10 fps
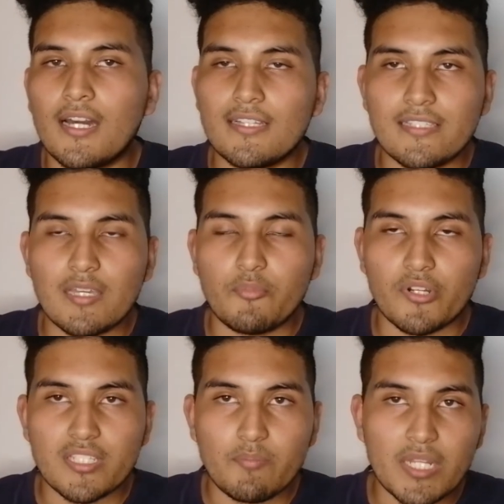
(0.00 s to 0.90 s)
Así que
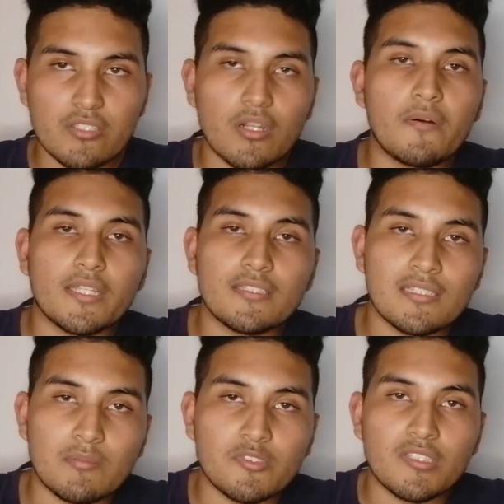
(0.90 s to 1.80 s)
por ese precio la verdad
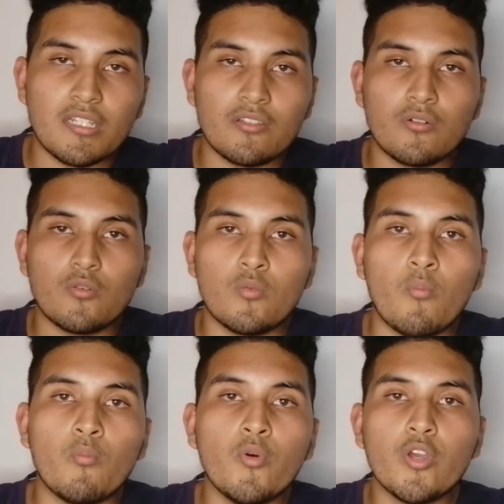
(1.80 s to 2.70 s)
estamos teniendo un
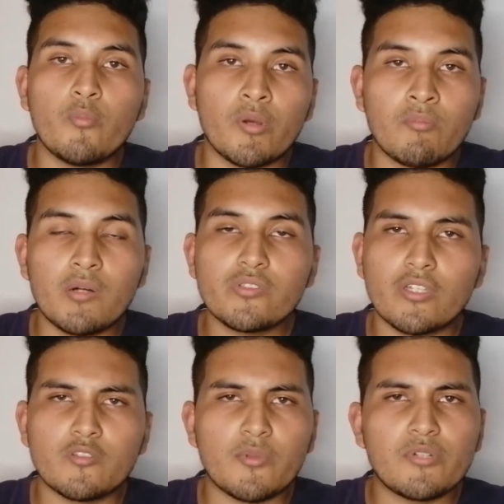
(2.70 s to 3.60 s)
muy buen mouse
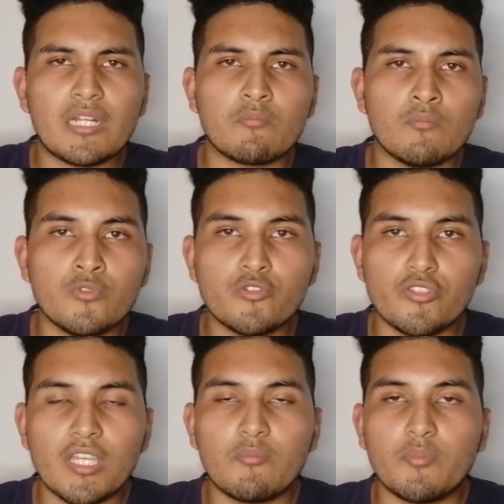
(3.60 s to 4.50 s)
que nos va a durar
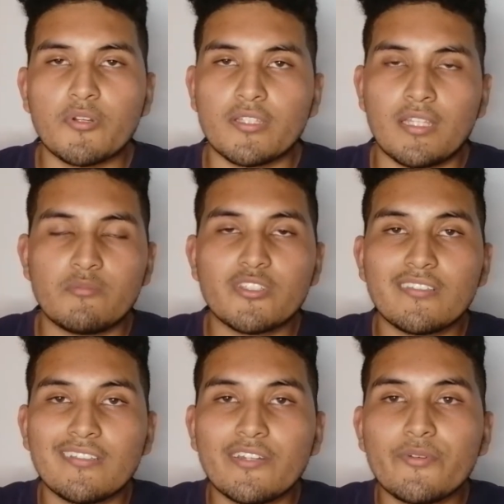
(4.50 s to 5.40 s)
mucho tiempo, porque tenemos que
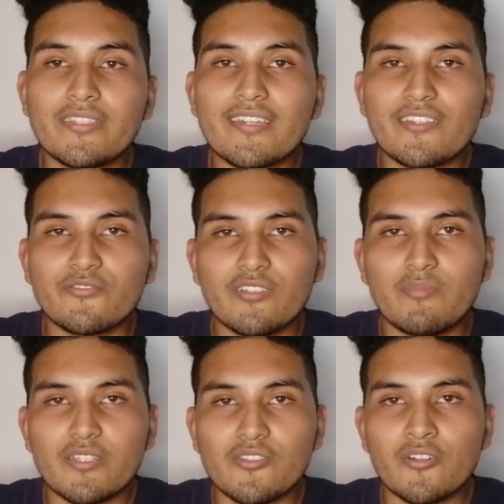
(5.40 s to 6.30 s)
tener en cuenta que es una
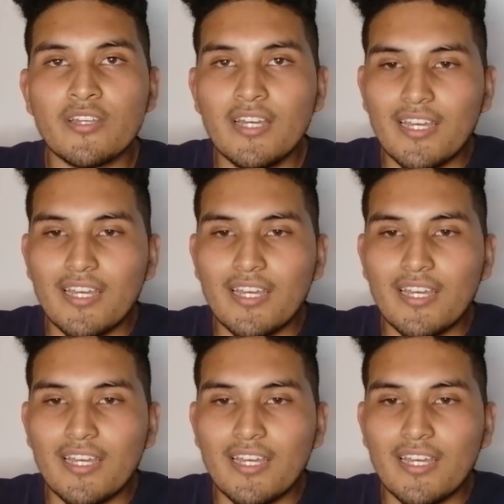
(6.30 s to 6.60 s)
inversión